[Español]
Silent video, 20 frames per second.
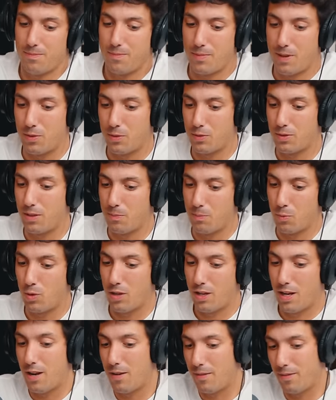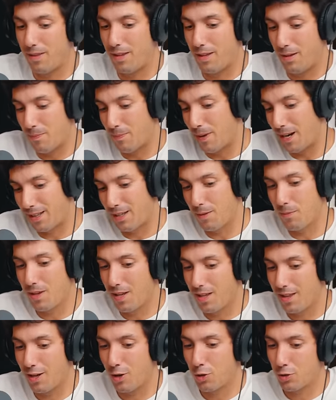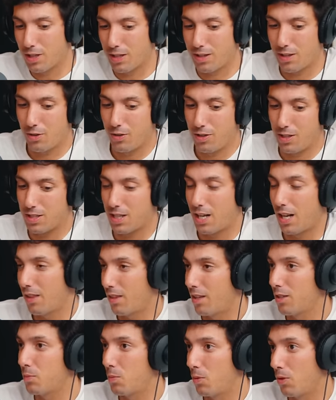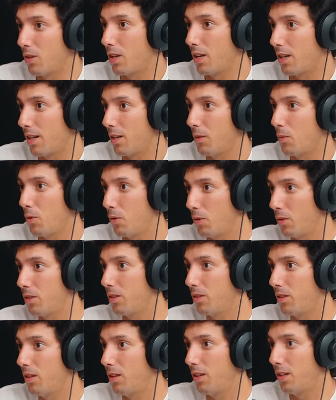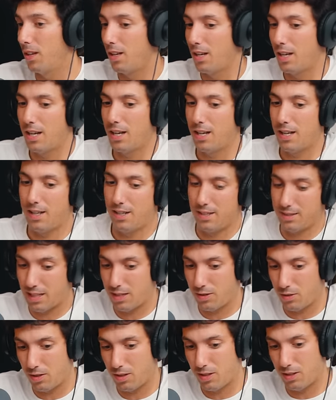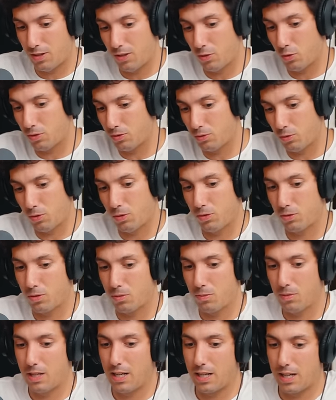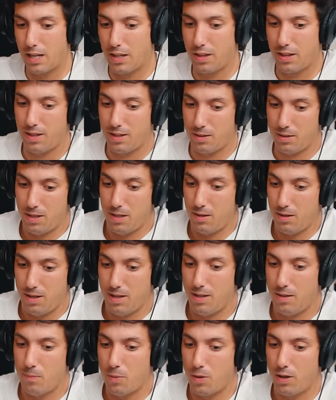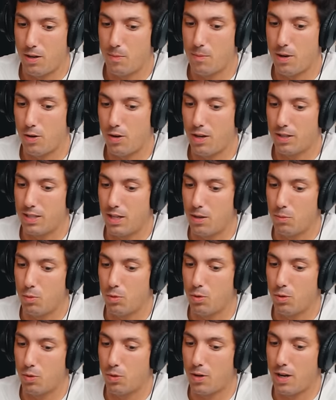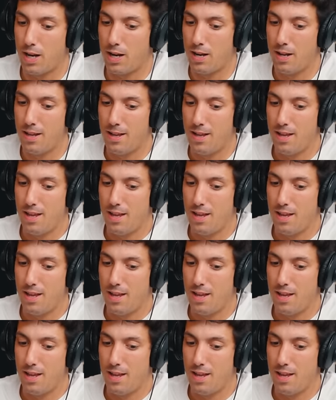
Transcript: bueno, de parte mía de los cazadores, gracias por darle voz de, tanto a los toros como a la caza y, y, poner en valor así el mundo rural.